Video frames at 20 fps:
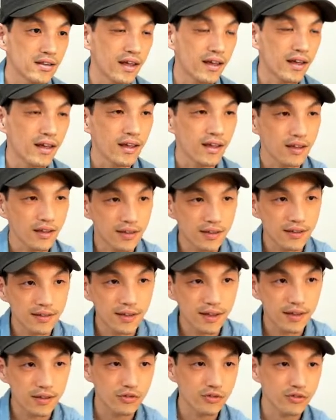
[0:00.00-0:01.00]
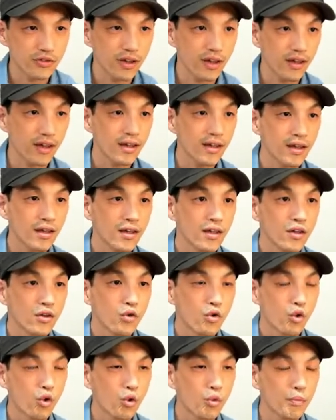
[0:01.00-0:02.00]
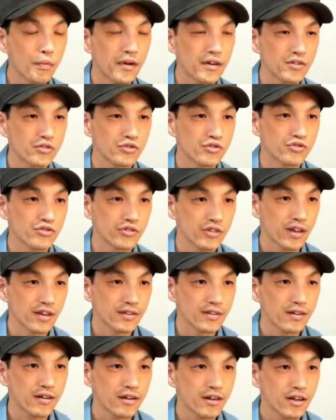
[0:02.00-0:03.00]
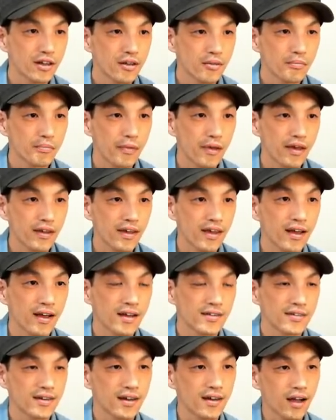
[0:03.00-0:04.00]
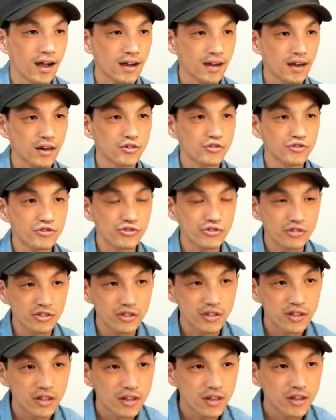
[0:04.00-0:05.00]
때 이 세 수의 공배수 중에서 100에 가장 가까운 수는